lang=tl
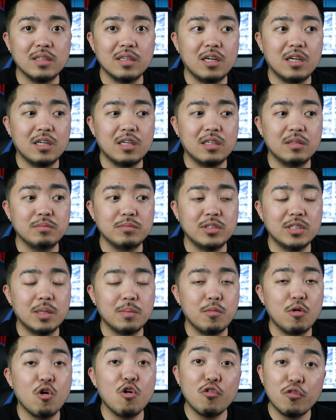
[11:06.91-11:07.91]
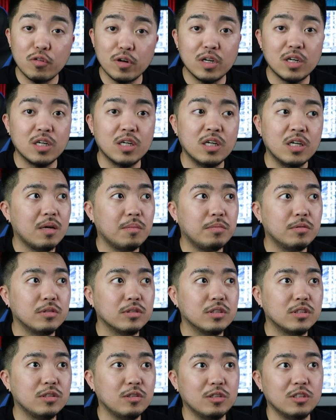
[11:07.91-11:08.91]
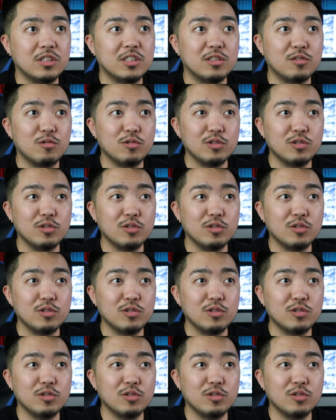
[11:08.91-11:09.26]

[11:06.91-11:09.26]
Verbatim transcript: um, job offer. Tapos yun,